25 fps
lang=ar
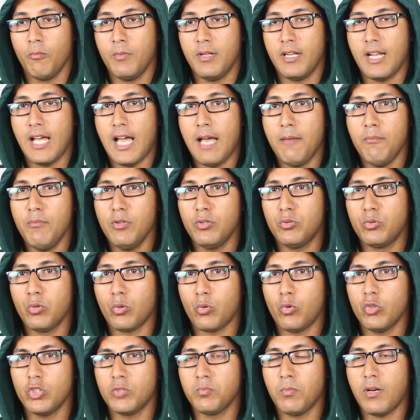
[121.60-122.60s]
ومن اهم
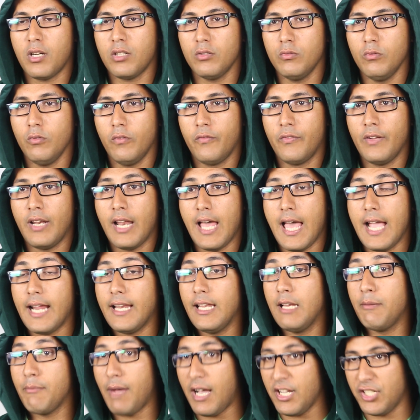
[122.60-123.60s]
الطقوس برضو في
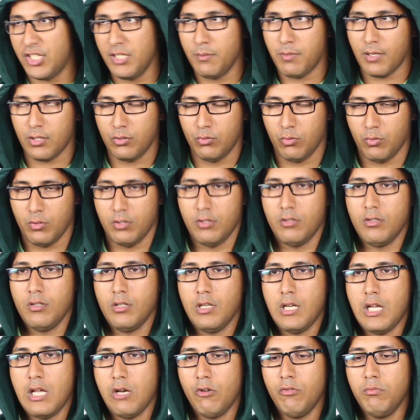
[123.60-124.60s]
الاكل المحشي برضو
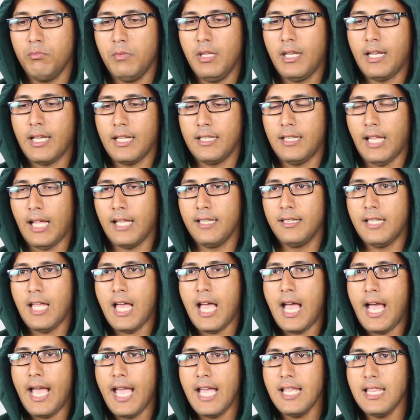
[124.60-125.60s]
امي كانت
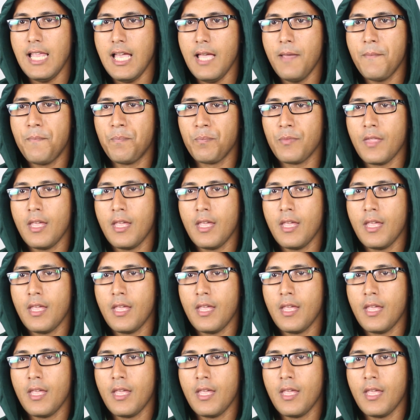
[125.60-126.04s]
عندها عاده